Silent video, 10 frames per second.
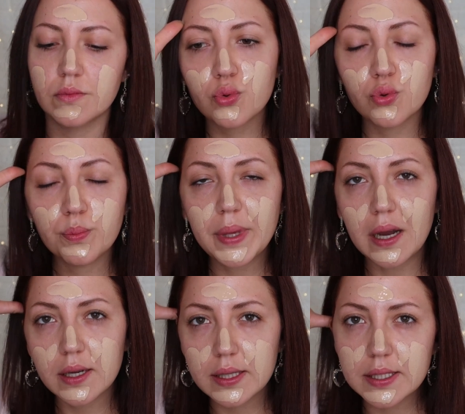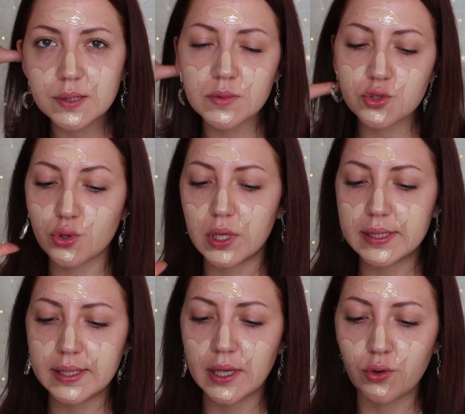Bunu bir arkadaşımın
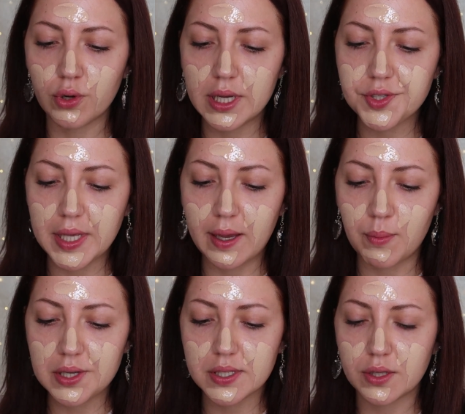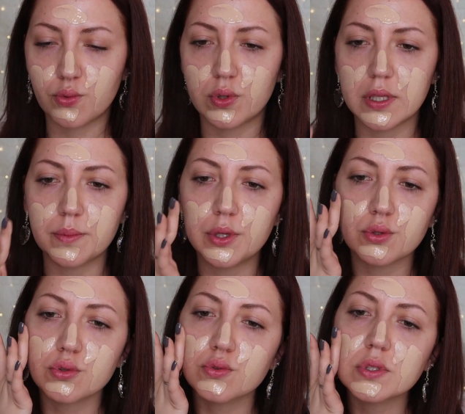söylediğine göre şey amaçla da
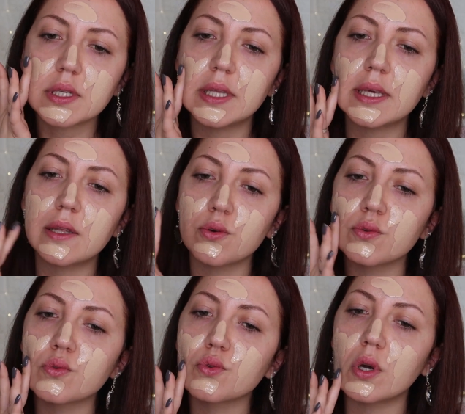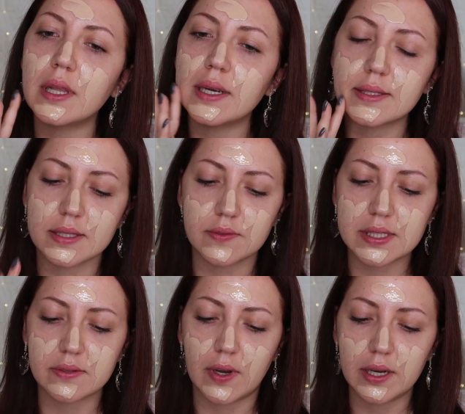kullanabiliyorsunuz. Hani Ingilo'nun Duraline
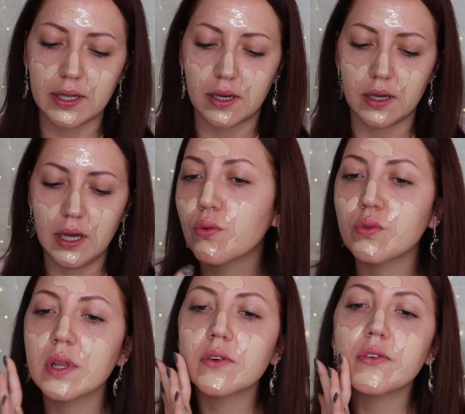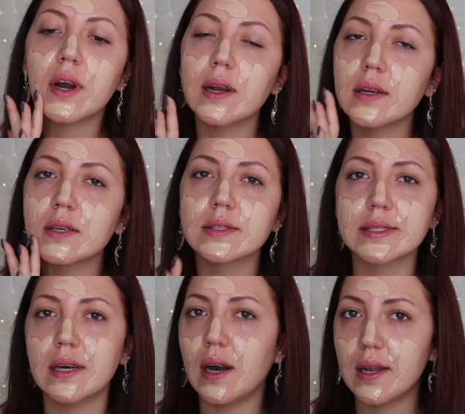sıvısı var ya, onunla
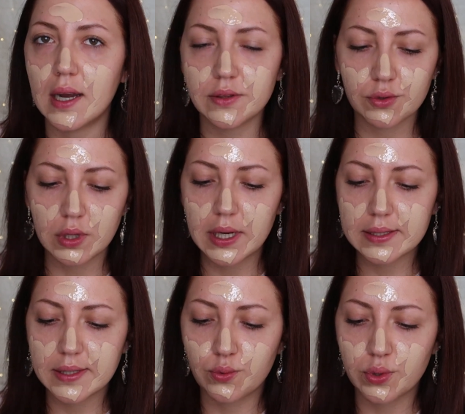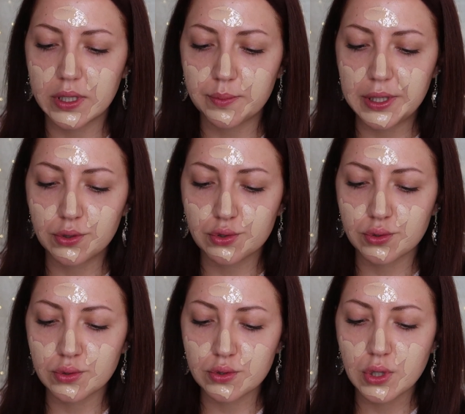farlarınızda eyeliner olarak da
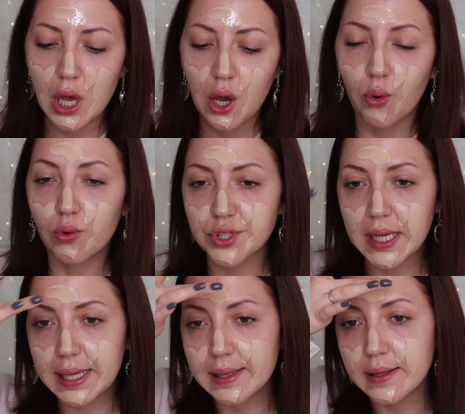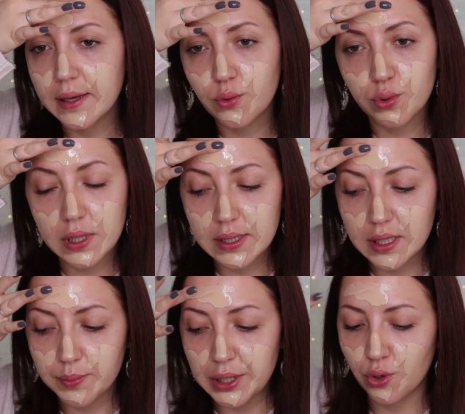kullanabiliyorsunuz. O şekilde de
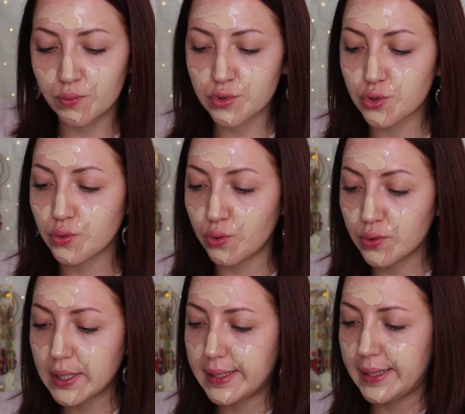kullanılabiliyormuş. Onu da